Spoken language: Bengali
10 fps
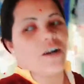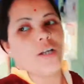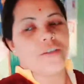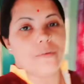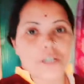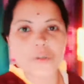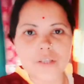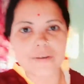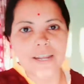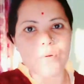হয়তো আবার
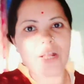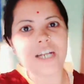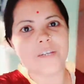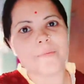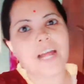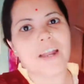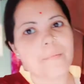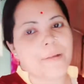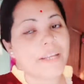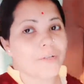সন্ধ্যেবেলা ওরা আসবে আর
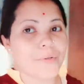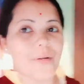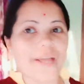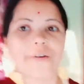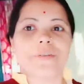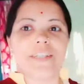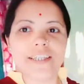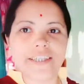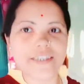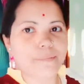আমরা একটু এখন
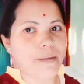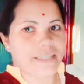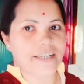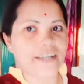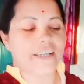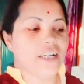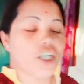যাচ্ছি বাজারে